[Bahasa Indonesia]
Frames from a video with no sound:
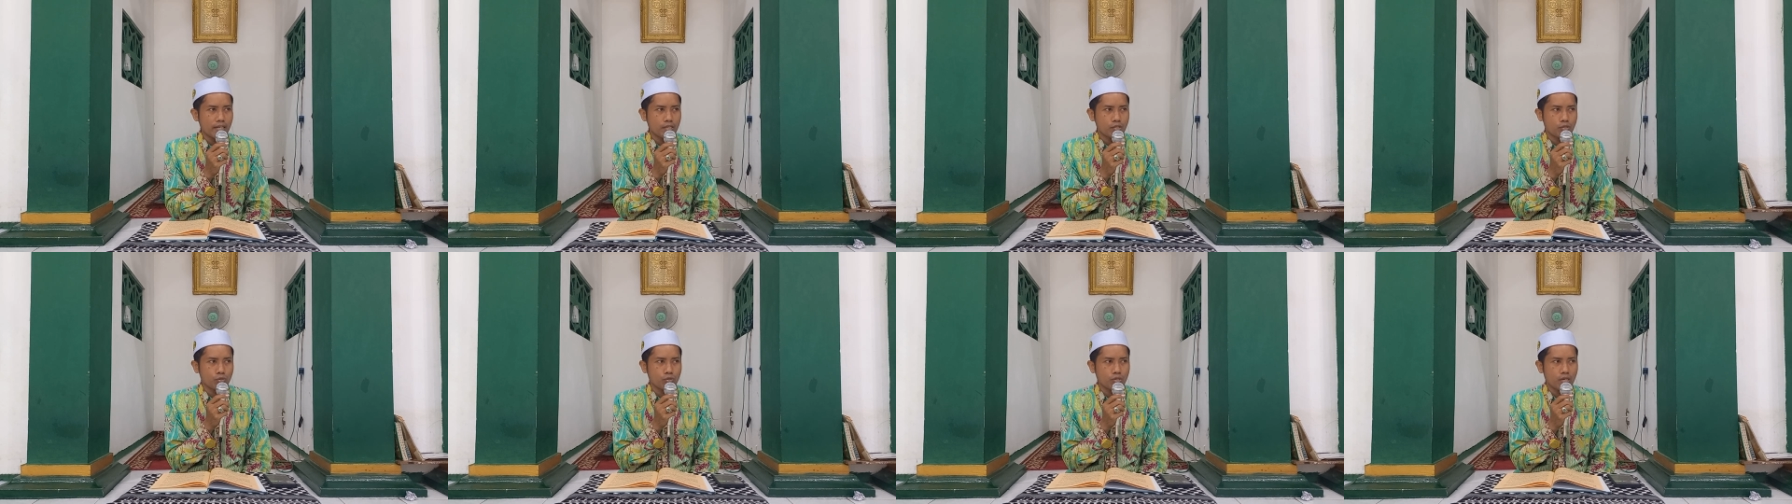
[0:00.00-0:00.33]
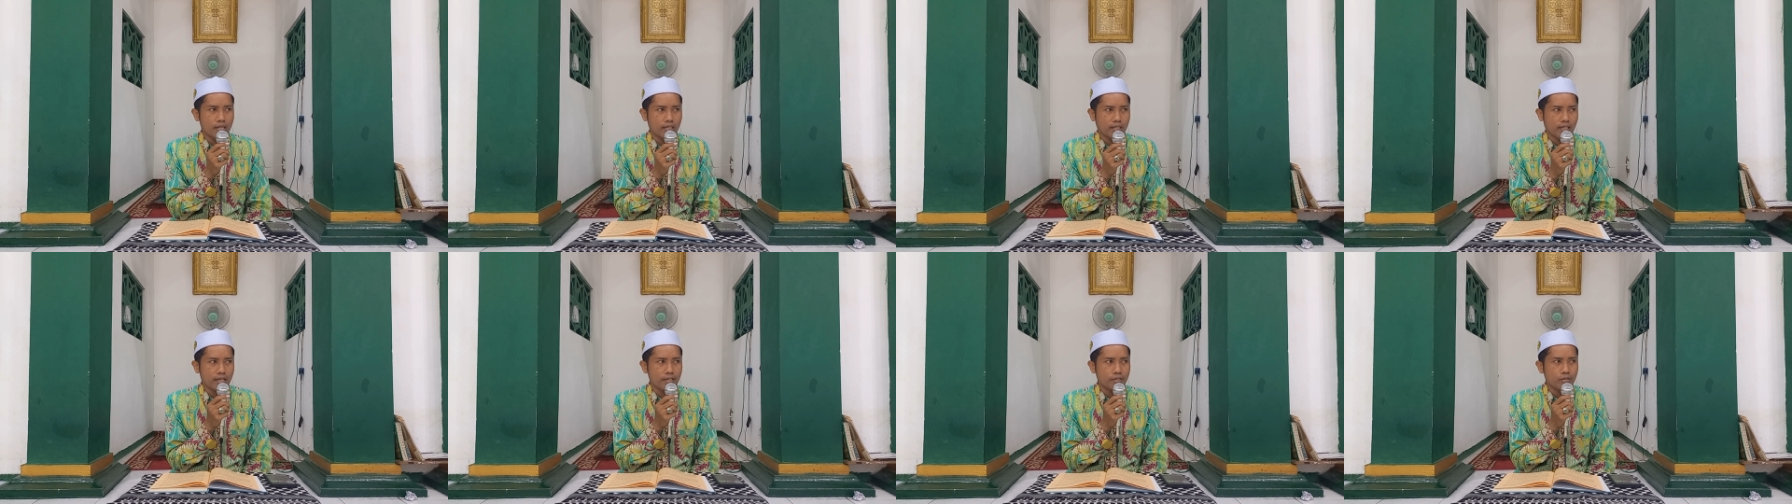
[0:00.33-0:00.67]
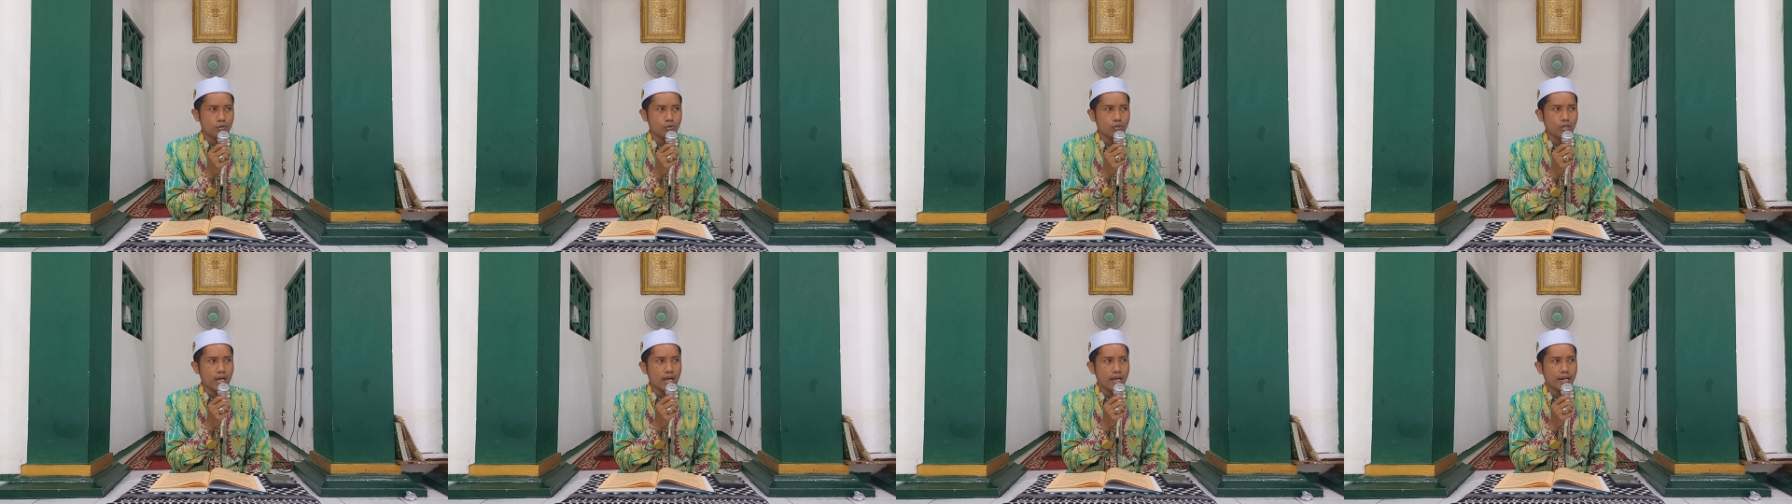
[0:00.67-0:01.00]
disunatkan
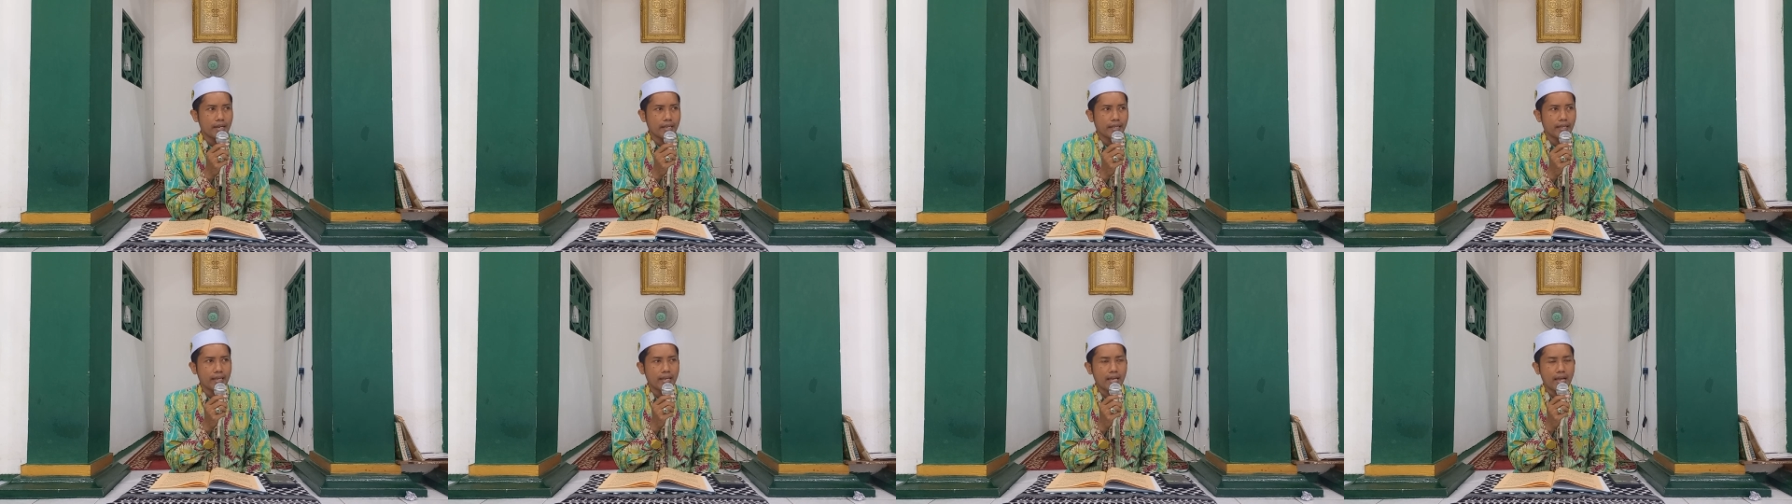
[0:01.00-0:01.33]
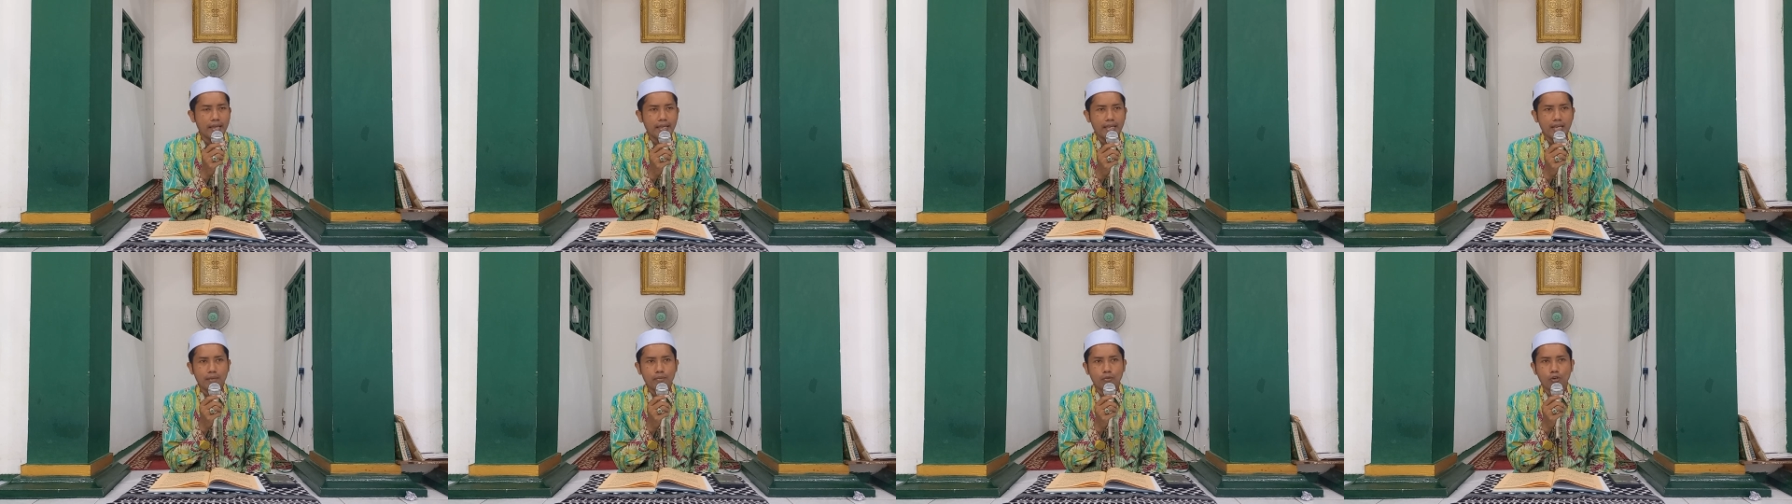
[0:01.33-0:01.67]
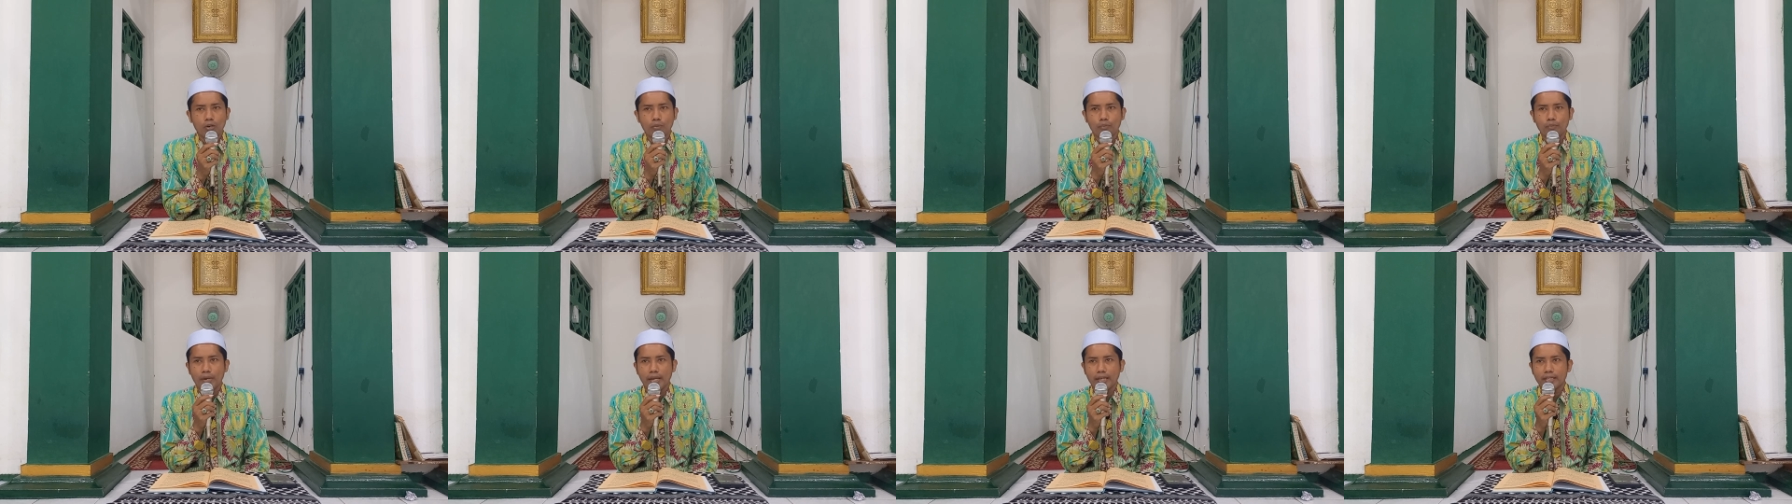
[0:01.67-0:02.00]
juga nengi
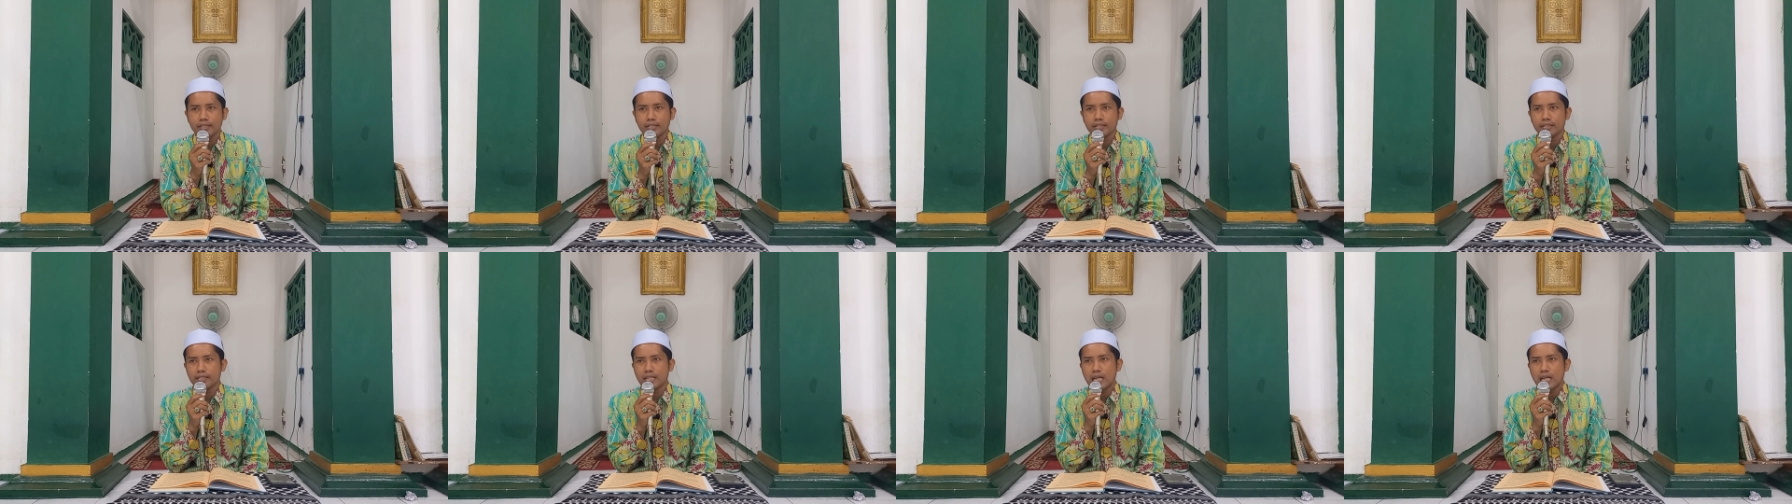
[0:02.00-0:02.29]
ayamul bid.